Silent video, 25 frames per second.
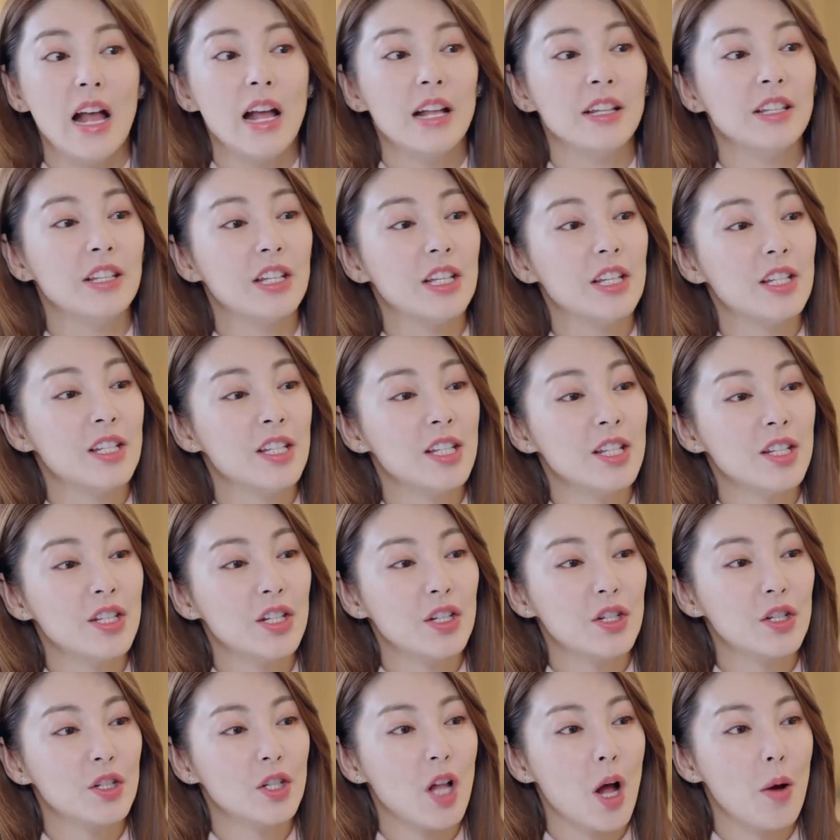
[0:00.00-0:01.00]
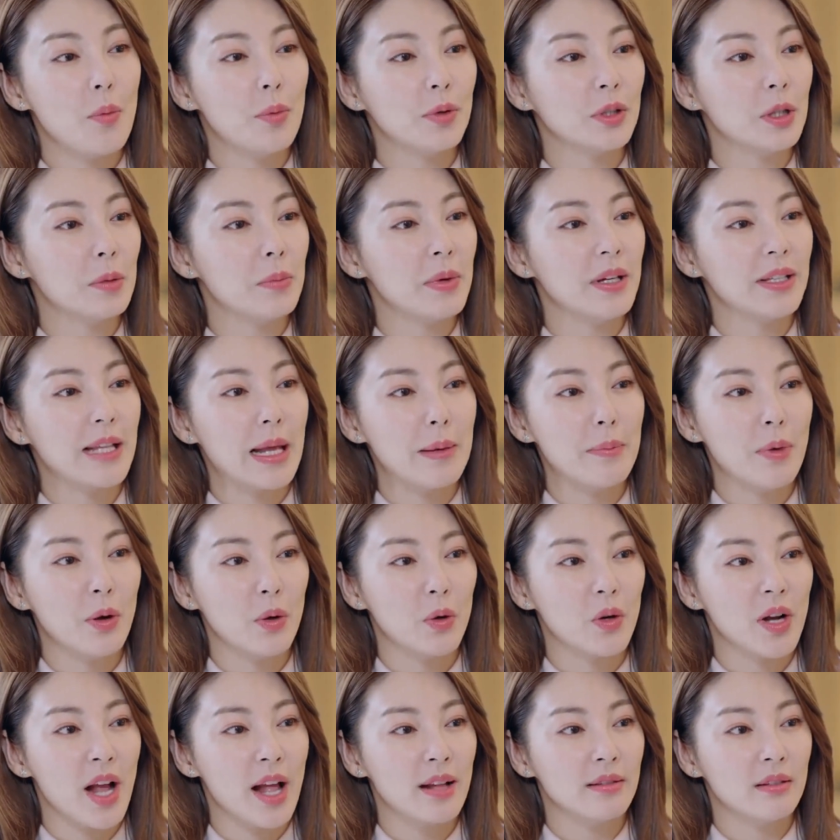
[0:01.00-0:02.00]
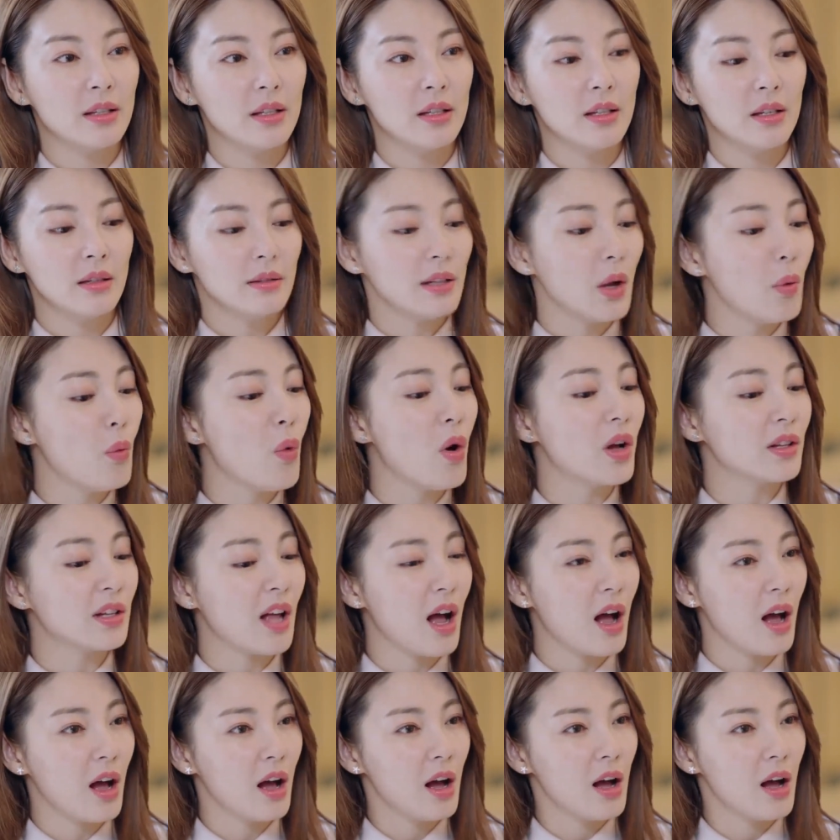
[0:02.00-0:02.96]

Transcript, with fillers: 你自己知道不能被男朋友看低，那我呢？